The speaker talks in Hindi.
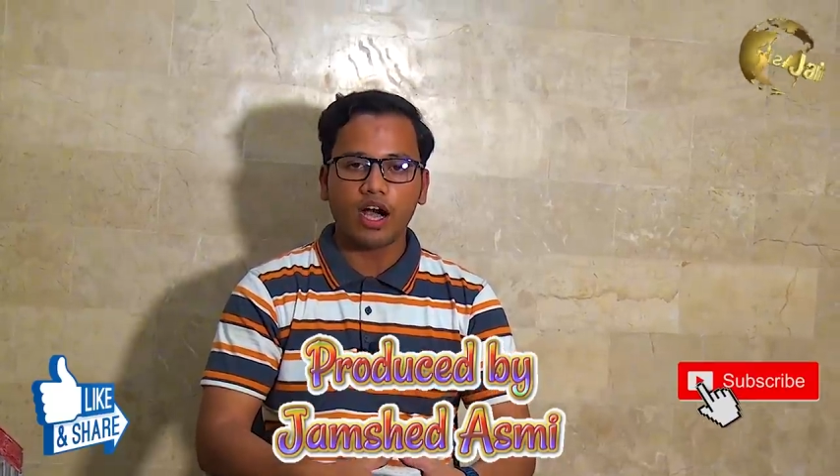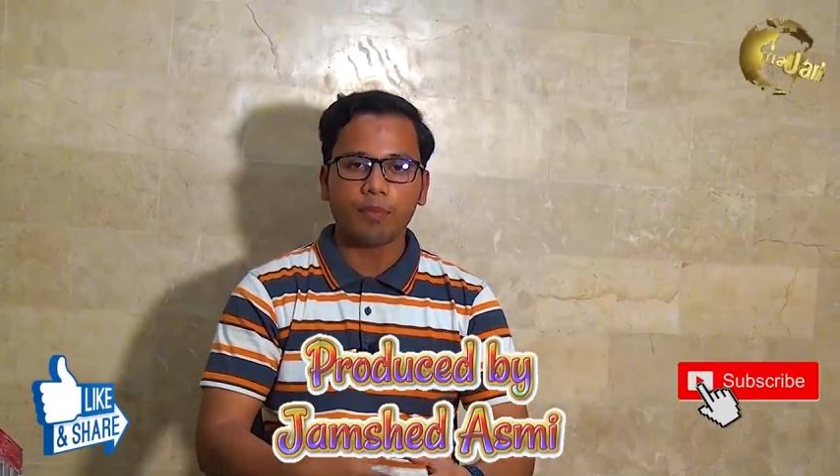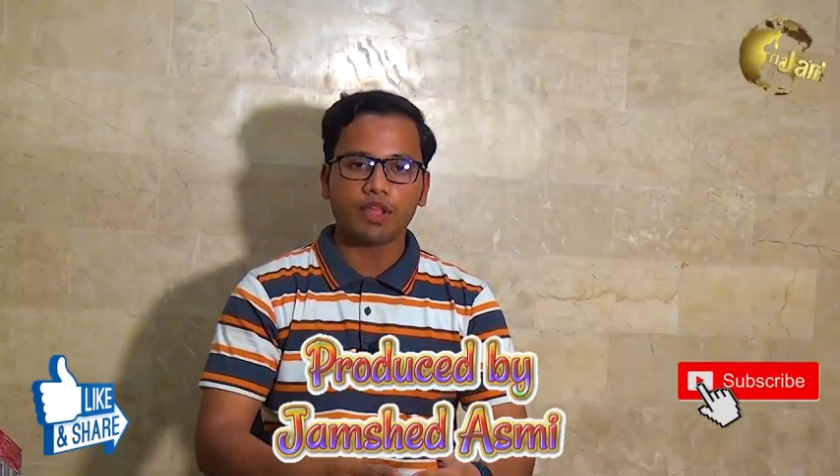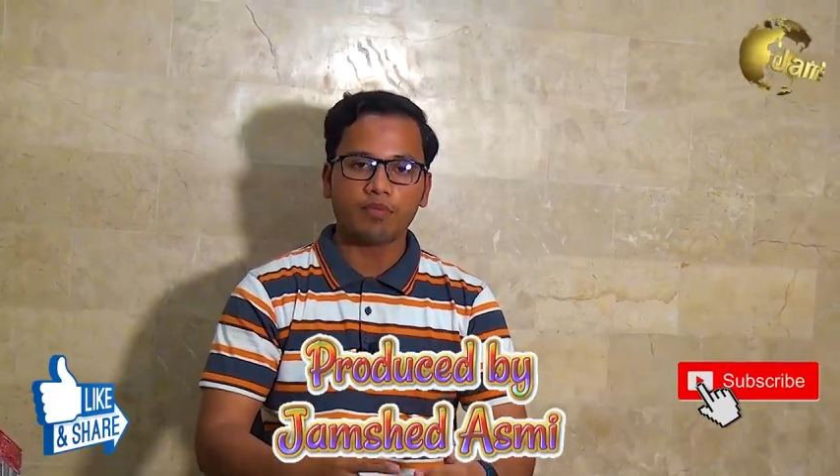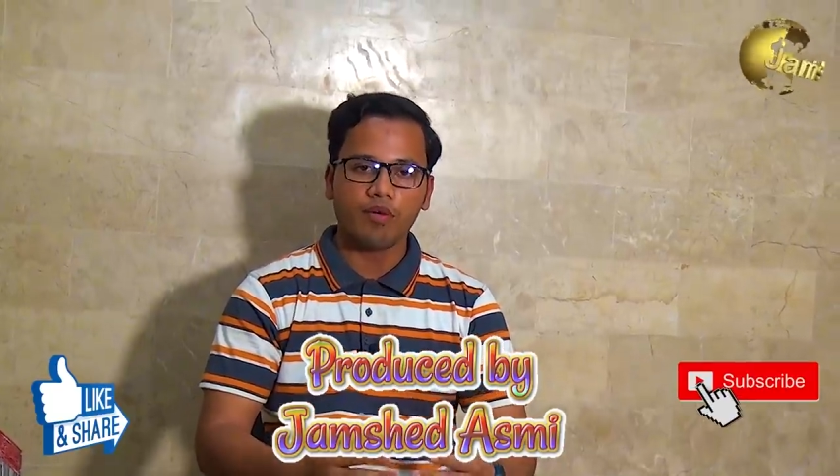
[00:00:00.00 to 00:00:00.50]

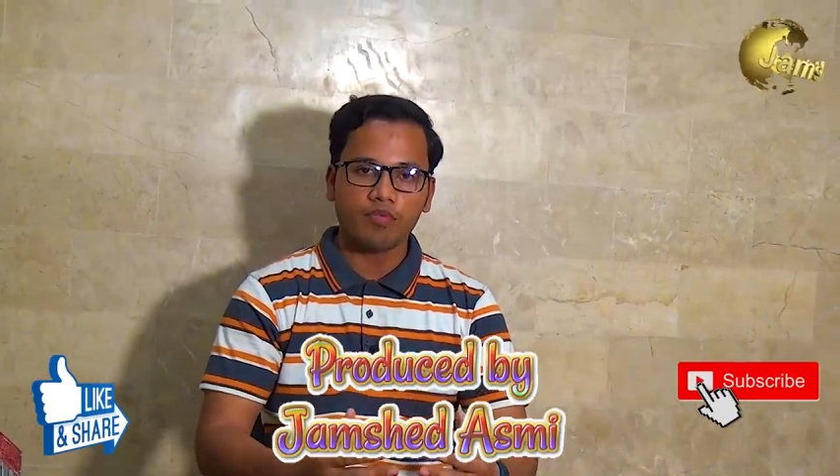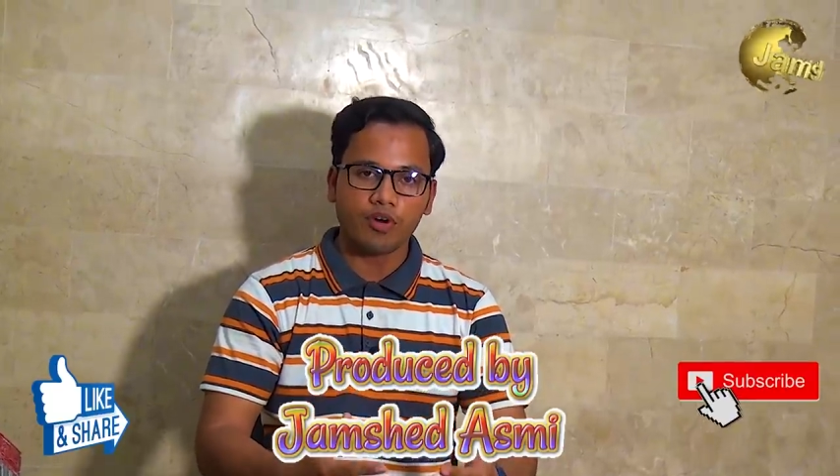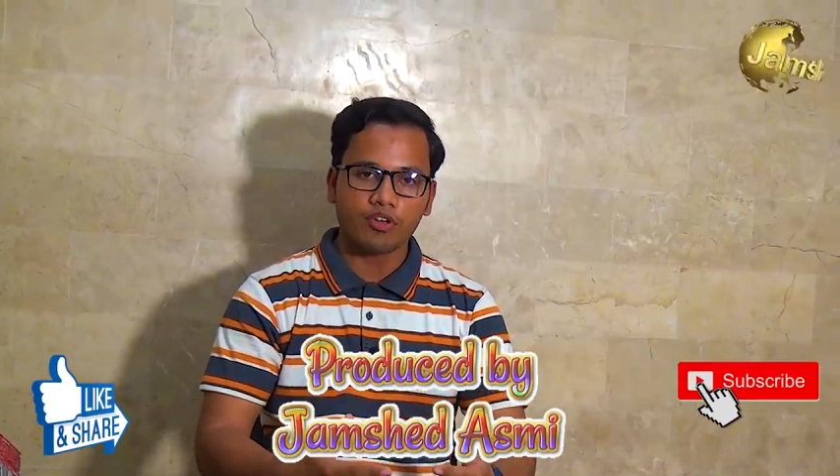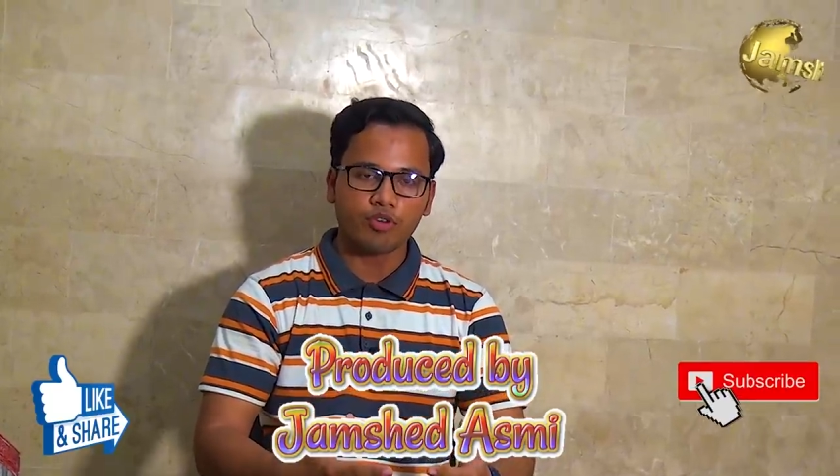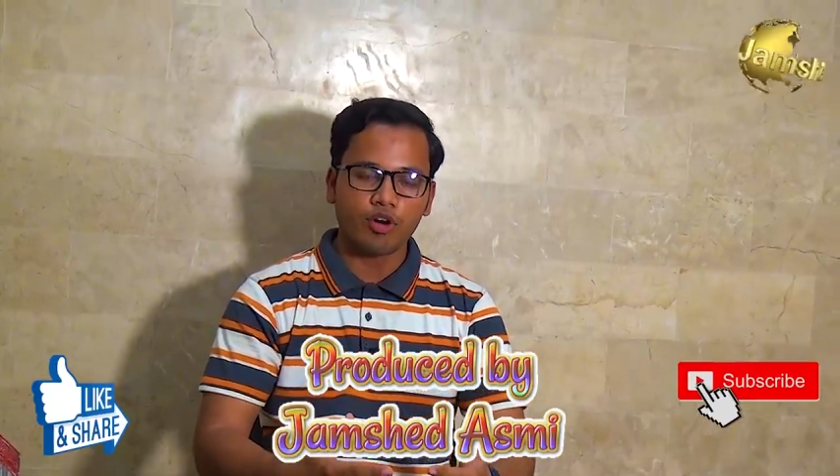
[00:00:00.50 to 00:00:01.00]
आप तमाम
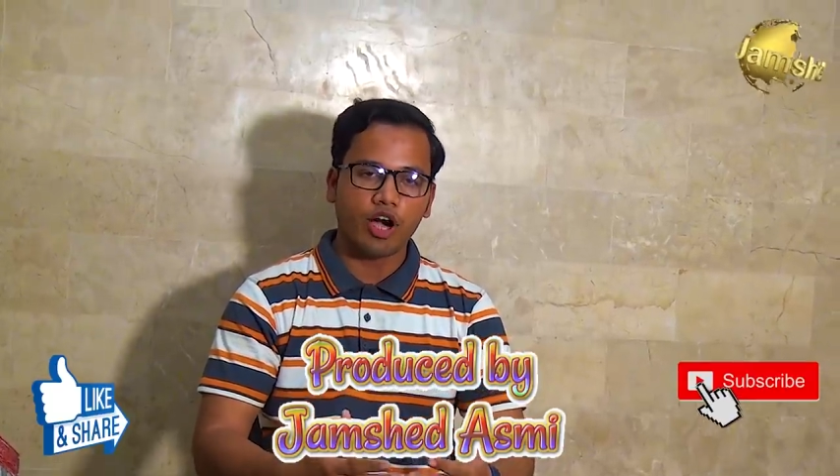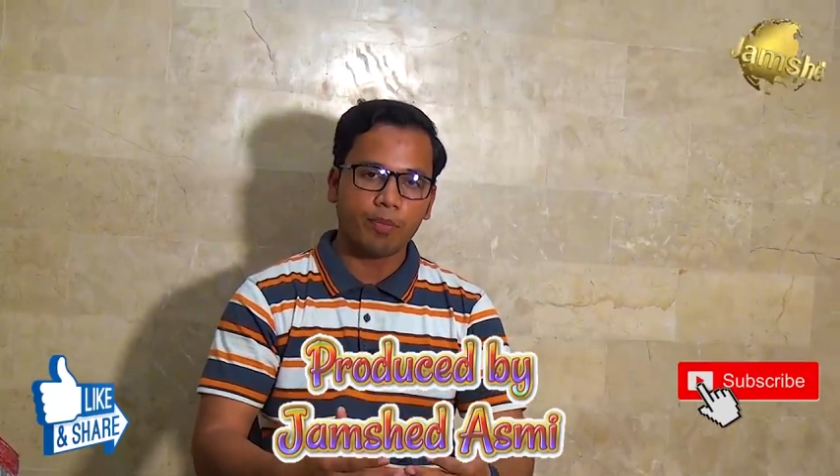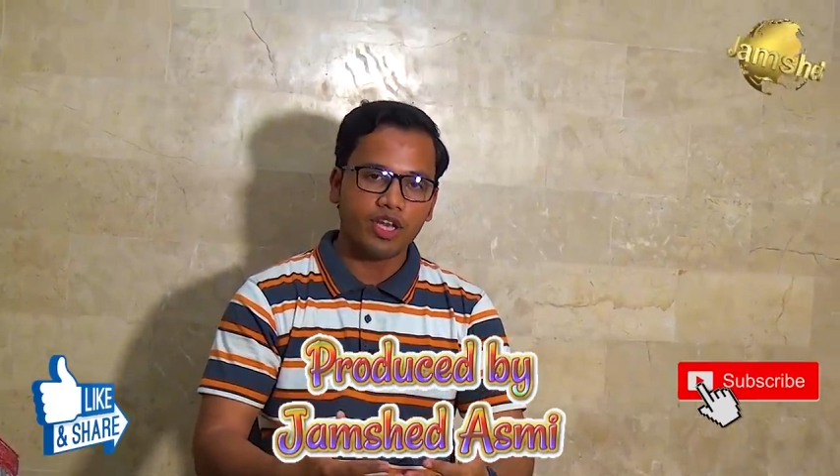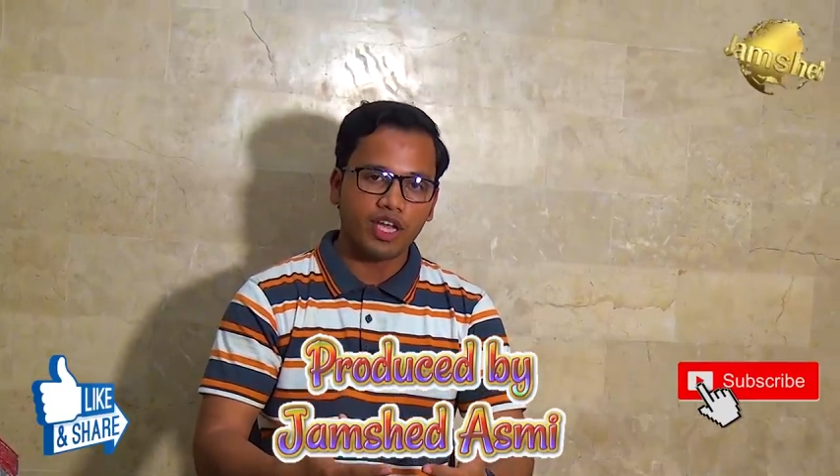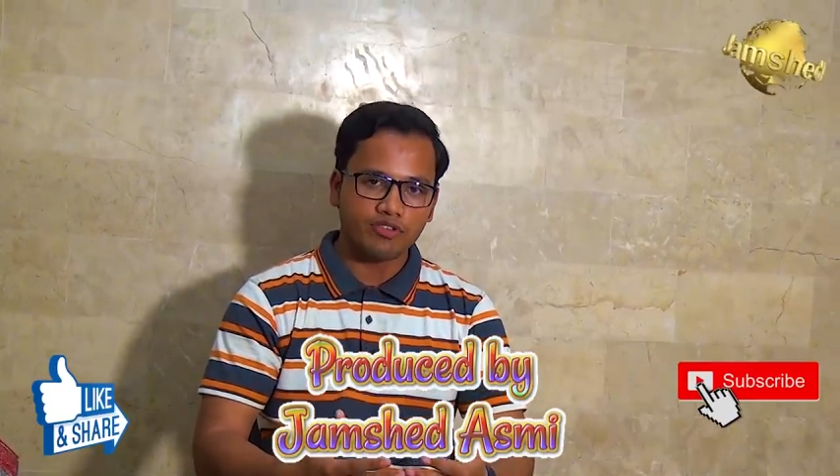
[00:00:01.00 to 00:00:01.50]
व्यवर्स को
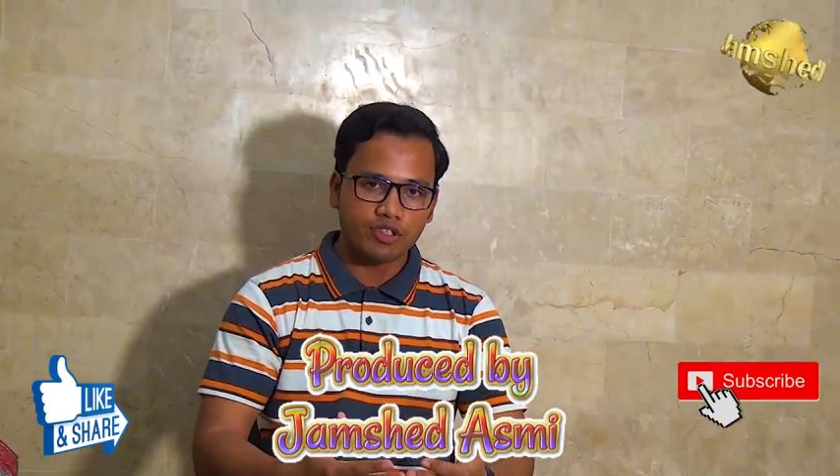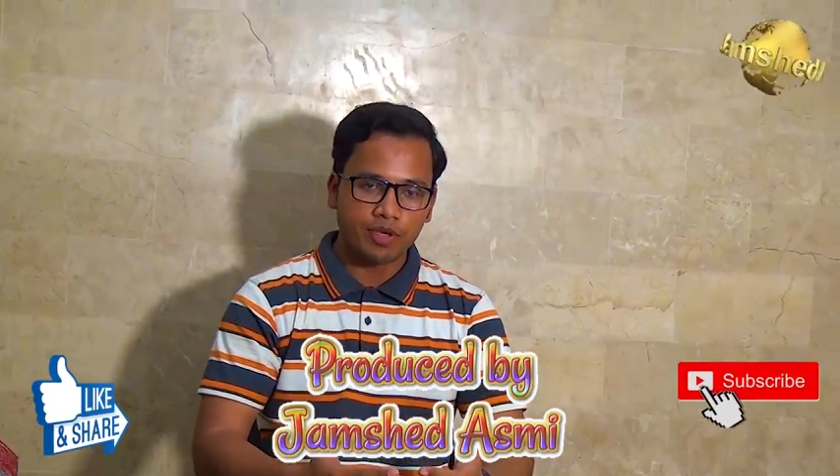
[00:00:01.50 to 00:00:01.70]
अपने